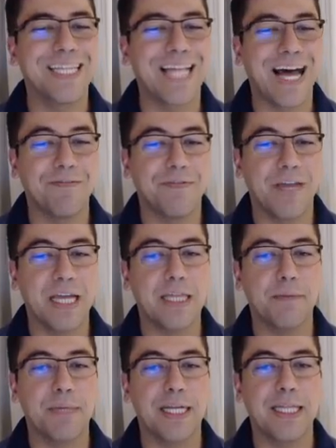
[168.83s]
a
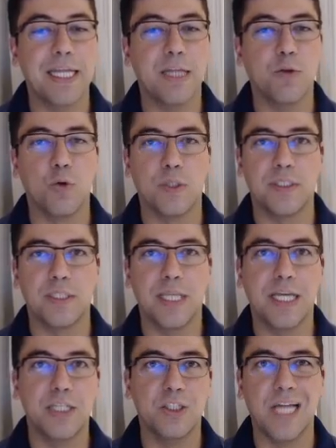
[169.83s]
vértebra D12,
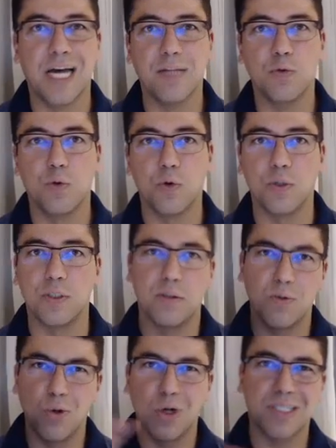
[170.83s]
D de dado 12,
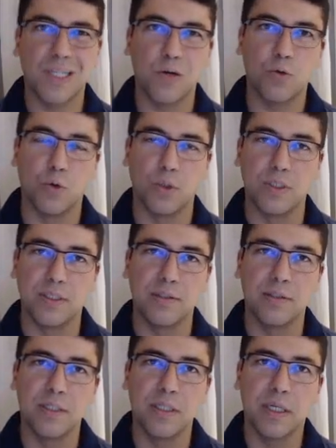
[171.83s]
dorsal 12.
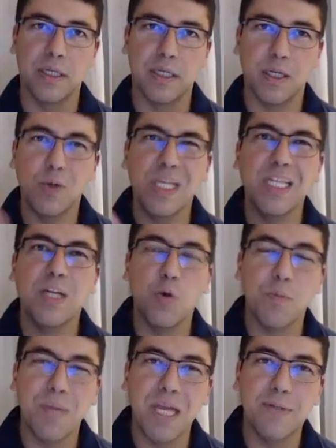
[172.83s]
Eu ainda
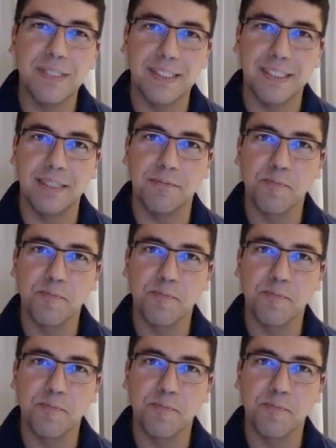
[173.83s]
nomeio assim,